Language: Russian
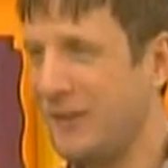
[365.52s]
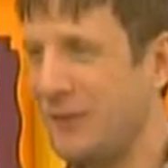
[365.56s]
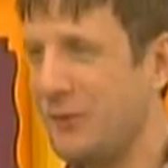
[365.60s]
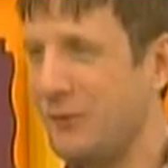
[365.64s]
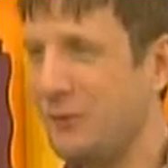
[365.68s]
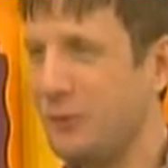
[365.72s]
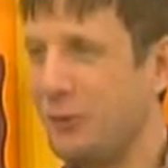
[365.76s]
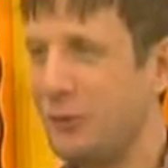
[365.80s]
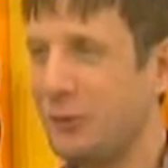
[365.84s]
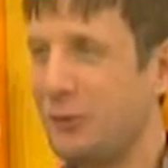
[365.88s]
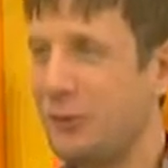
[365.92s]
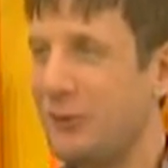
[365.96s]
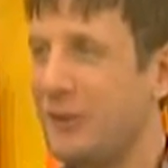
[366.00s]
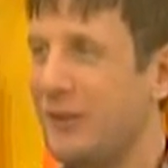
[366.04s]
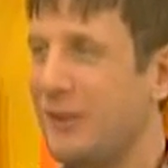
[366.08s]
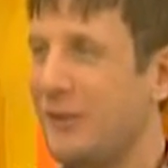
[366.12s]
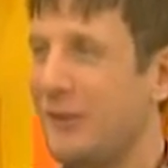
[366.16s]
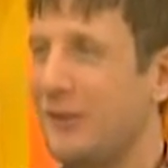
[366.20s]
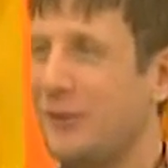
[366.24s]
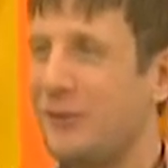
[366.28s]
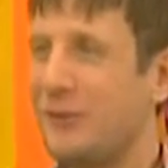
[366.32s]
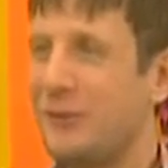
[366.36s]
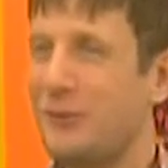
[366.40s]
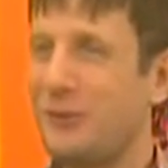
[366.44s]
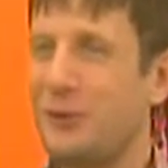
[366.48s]
Вот ну,
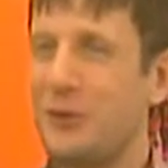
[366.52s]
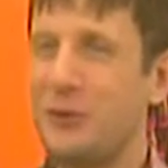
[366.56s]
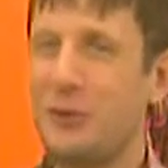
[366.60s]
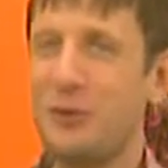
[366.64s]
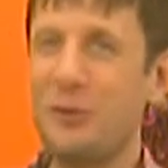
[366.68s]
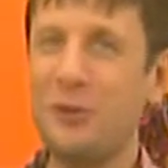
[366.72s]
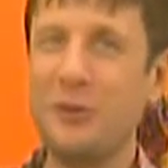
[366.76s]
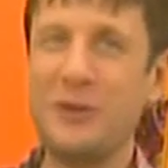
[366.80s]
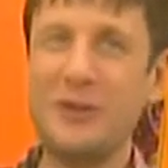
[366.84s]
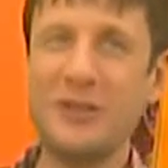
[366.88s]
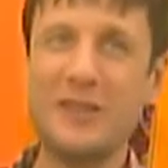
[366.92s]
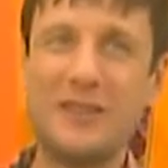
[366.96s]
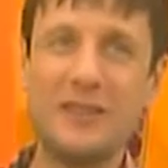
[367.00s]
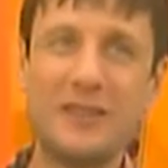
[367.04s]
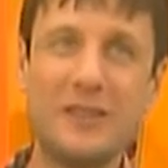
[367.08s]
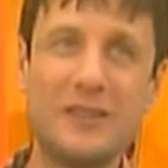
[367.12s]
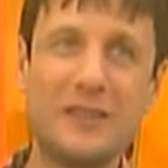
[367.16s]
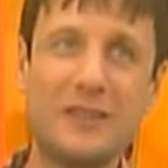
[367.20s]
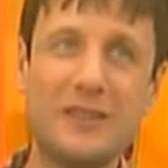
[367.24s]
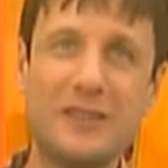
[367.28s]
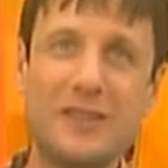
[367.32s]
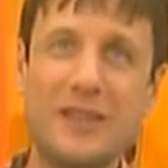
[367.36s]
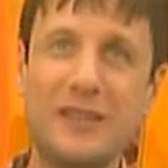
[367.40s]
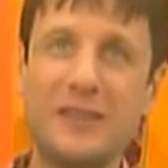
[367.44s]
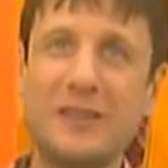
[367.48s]
кратко, уже вот, вот Ольга
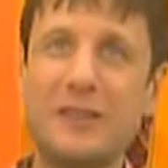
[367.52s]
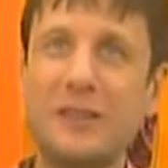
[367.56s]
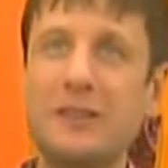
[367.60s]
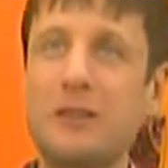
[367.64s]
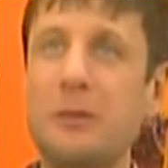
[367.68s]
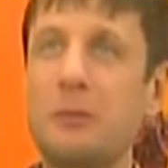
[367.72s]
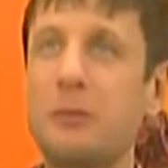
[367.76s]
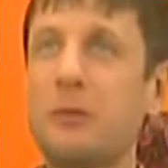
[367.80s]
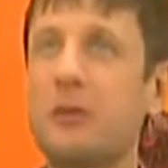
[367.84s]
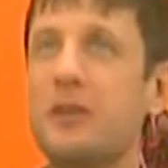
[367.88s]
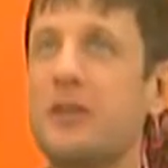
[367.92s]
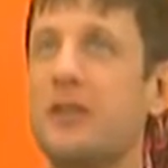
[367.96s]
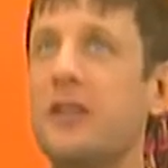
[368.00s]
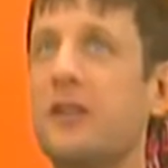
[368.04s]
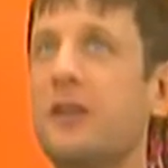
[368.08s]
задала вопрос.